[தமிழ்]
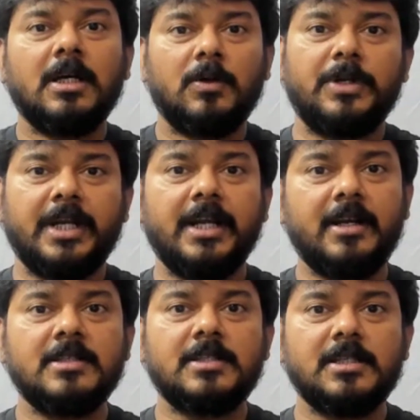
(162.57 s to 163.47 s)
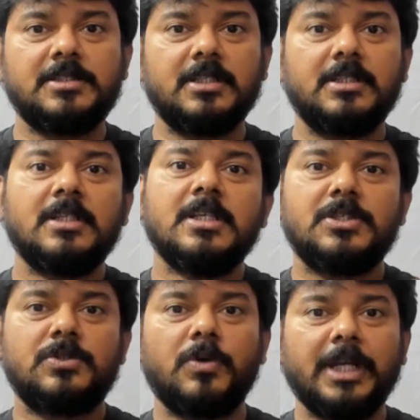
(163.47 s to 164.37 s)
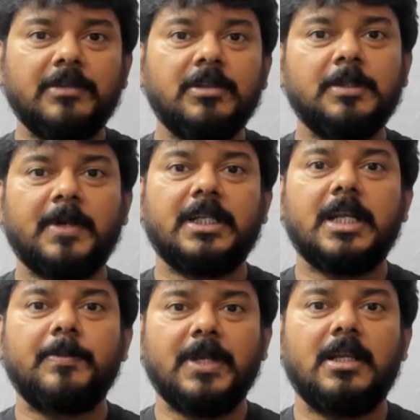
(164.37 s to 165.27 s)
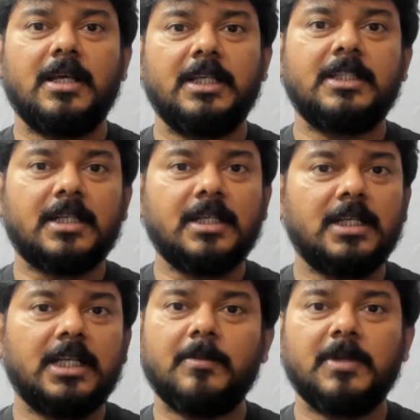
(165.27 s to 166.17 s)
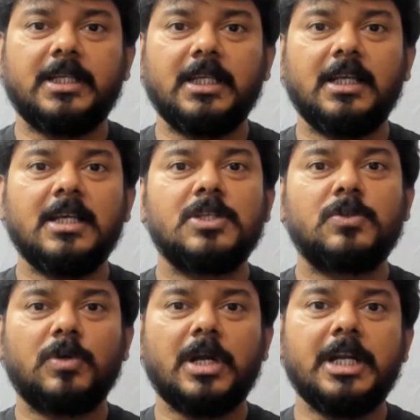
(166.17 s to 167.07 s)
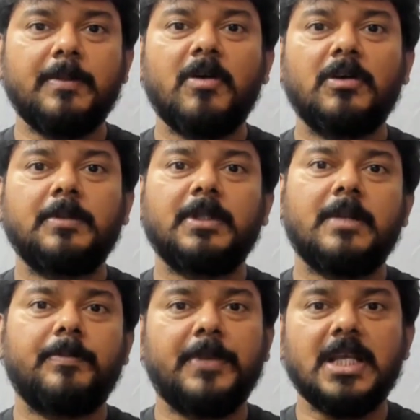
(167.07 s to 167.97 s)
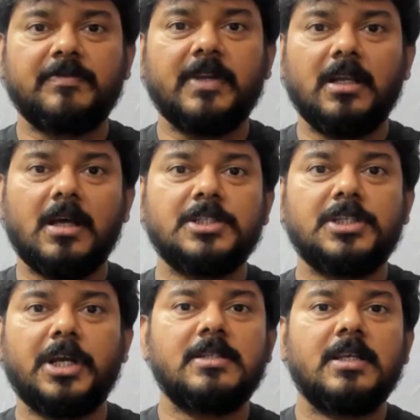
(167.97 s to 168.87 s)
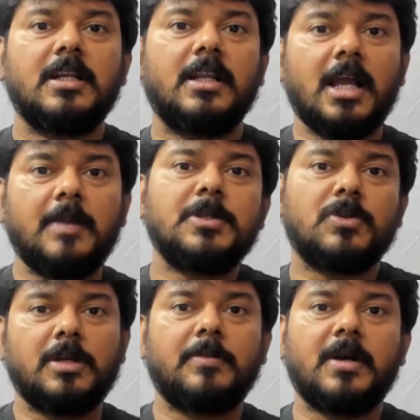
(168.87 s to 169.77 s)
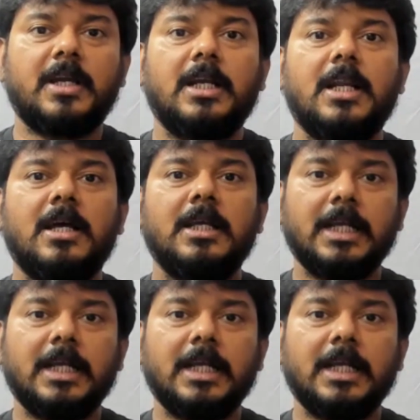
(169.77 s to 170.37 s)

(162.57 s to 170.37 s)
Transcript: ஒரு ஹிட்ரன்ஸாக இருந்துச்சு ஸோ இது வந்து பார்த்தீங்கன்னா இப்போ இல்லை இந்த தடுங்களே நம்மளுக்கு இல்லை ஸோ கண்டிப்பாக வந்து பார்த்தீங்கன்னா பிஎஸ்பை லான்ச் ஆகிடும் நான் எப்படி சொல்கிறேன்னு பார்க்குறீங்களா